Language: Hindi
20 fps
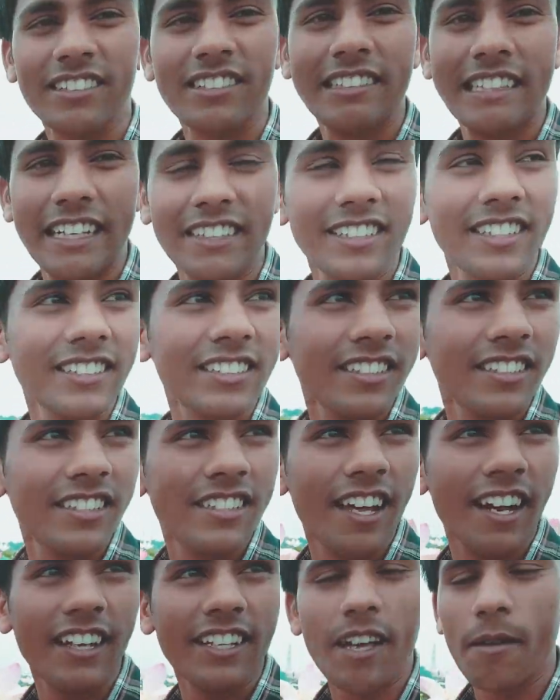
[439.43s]
डेंजरस सा
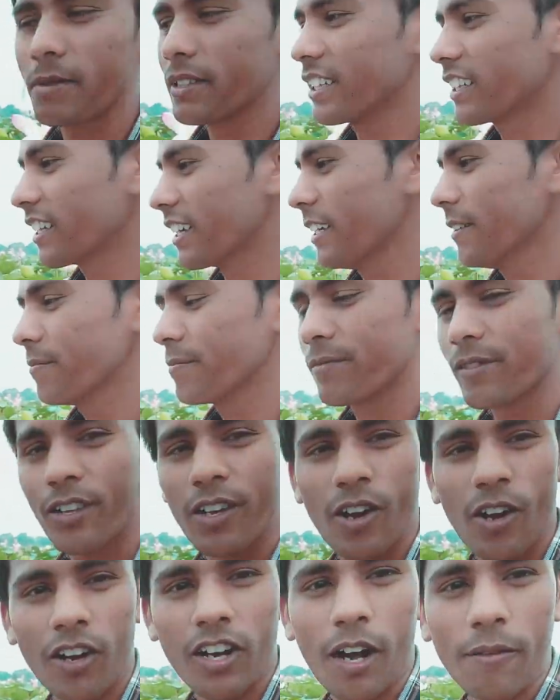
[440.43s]
नज़ारा यहाँ पे दिख रहा है
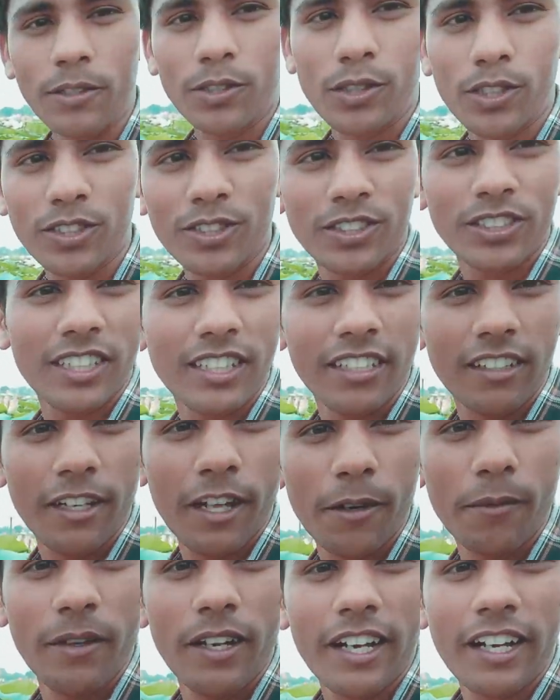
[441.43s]
काफ़ी थोड़ा थोड़ा सा
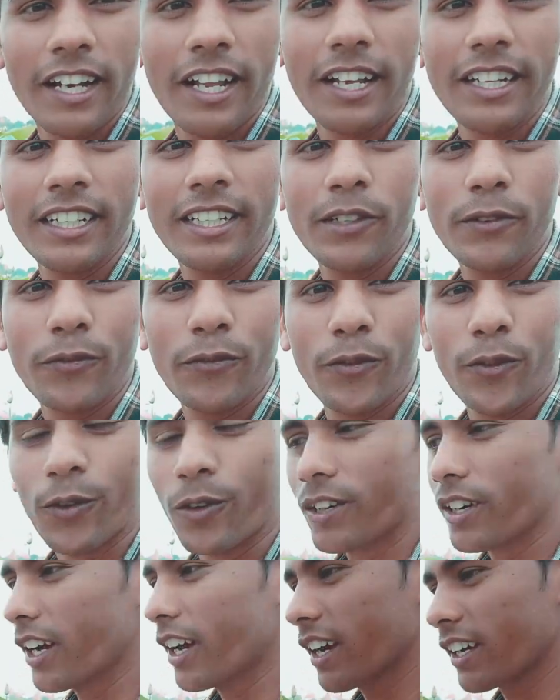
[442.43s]
डर भी लग रहा है कि
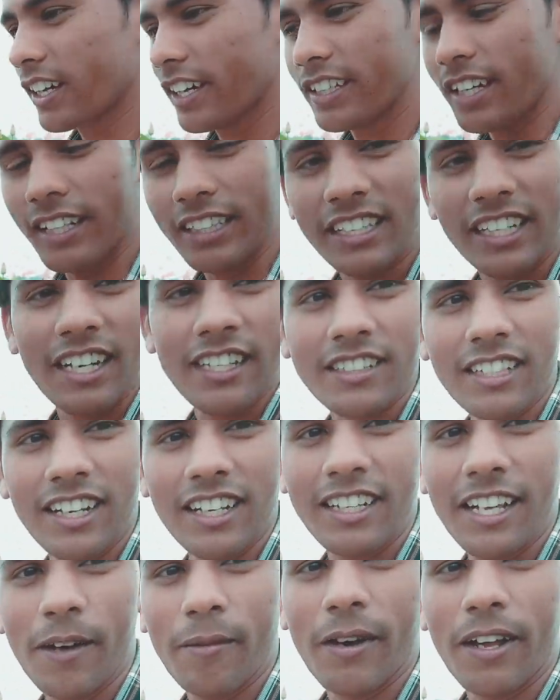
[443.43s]
फ़ोन कहीं अंदर ना चला
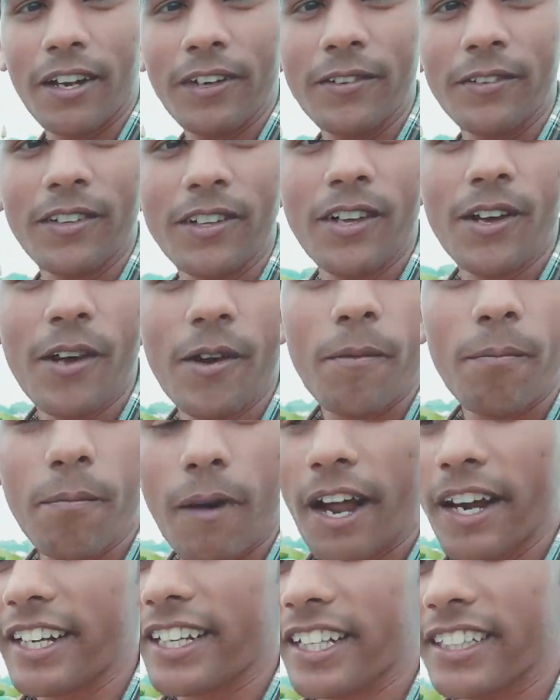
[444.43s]
जाए
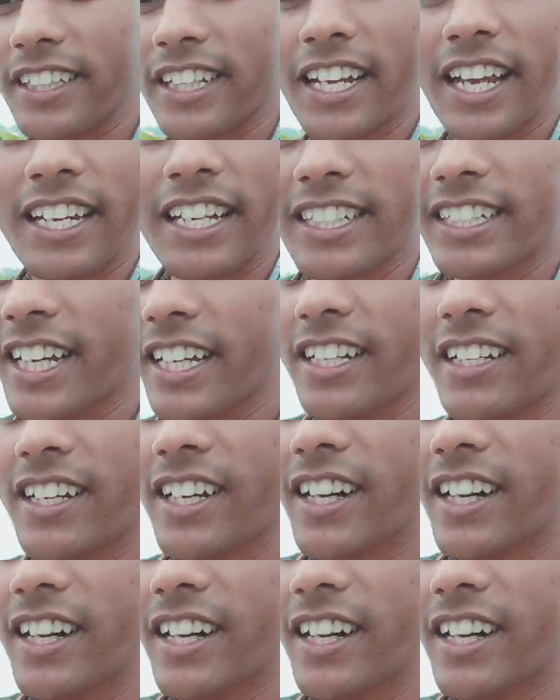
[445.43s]
पानी के अंदर ना गिर जाए